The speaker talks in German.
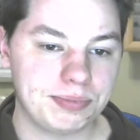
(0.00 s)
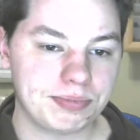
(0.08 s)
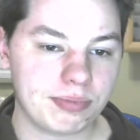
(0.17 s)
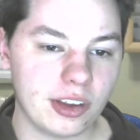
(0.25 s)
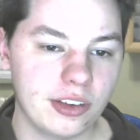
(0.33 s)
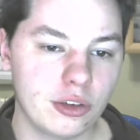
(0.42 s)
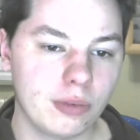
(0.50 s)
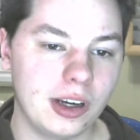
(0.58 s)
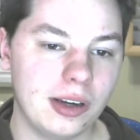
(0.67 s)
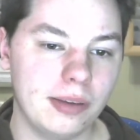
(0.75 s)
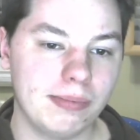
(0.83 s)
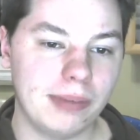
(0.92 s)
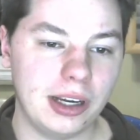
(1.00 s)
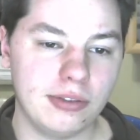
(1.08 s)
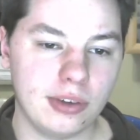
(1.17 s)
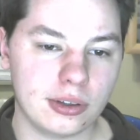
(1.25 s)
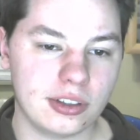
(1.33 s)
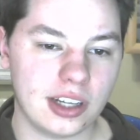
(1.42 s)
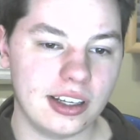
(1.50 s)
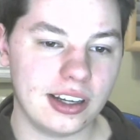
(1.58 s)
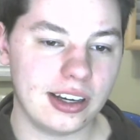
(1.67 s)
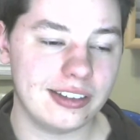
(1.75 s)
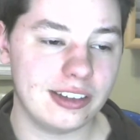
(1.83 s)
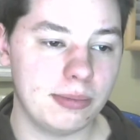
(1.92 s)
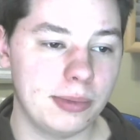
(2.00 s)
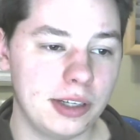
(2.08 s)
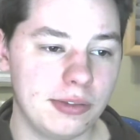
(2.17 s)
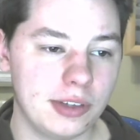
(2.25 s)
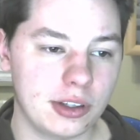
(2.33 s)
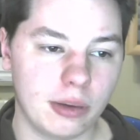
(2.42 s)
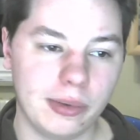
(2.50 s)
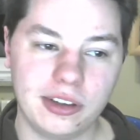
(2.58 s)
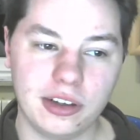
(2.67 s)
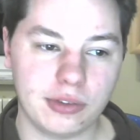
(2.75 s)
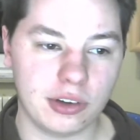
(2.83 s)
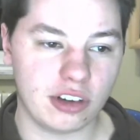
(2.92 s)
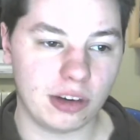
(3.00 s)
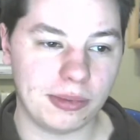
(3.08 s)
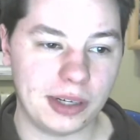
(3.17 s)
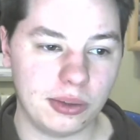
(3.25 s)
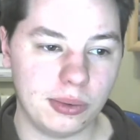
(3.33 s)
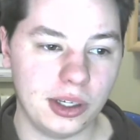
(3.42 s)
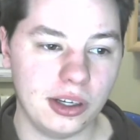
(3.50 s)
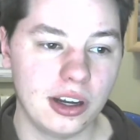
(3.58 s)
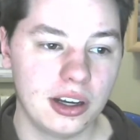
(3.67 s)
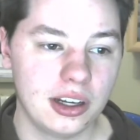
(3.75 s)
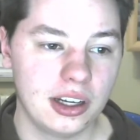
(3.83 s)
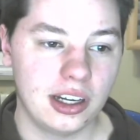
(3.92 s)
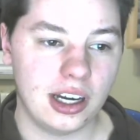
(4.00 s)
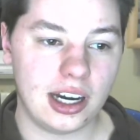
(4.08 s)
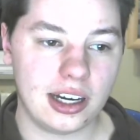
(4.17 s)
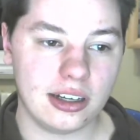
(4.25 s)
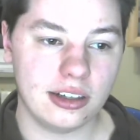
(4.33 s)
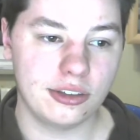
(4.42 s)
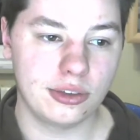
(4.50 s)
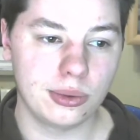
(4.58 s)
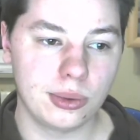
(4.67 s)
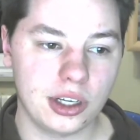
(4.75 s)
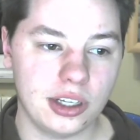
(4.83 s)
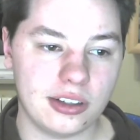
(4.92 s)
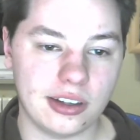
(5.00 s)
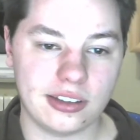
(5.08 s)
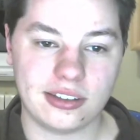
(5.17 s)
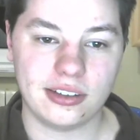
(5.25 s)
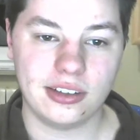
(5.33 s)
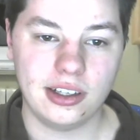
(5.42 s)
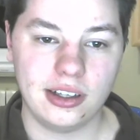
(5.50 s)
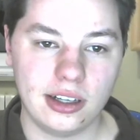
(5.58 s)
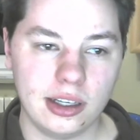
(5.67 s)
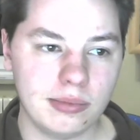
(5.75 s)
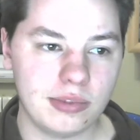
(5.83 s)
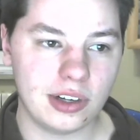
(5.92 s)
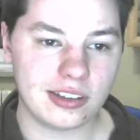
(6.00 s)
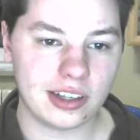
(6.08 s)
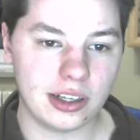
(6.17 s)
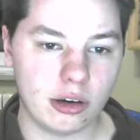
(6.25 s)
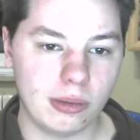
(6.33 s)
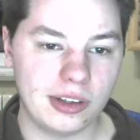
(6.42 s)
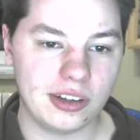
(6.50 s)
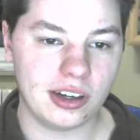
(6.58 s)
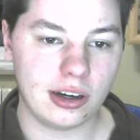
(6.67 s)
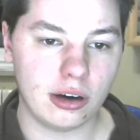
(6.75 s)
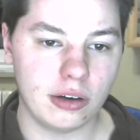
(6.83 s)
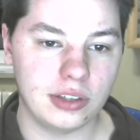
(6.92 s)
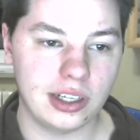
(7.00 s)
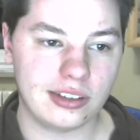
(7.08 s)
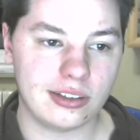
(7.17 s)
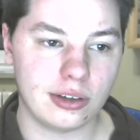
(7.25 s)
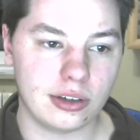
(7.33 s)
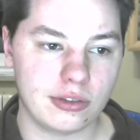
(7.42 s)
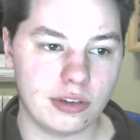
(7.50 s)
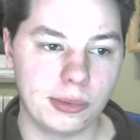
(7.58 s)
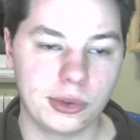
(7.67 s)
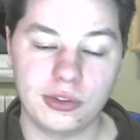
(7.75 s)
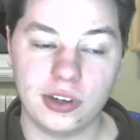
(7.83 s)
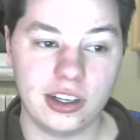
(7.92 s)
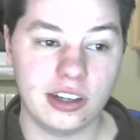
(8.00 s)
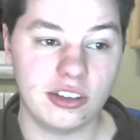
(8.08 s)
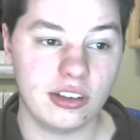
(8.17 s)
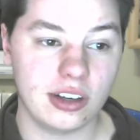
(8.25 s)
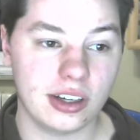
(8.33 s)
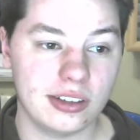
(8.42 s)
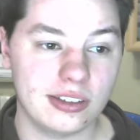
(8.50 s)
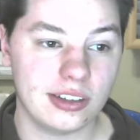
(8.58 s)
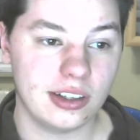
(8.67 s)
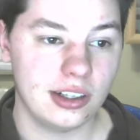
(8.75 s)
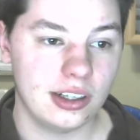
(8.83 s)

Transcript: So, mein, mein Vlog 33b wird kommentiert von Shaman Queen. Ach, so geht das. Ebenfalls ein Kommentar auf Let's Talk Verbot für Energy Drinks.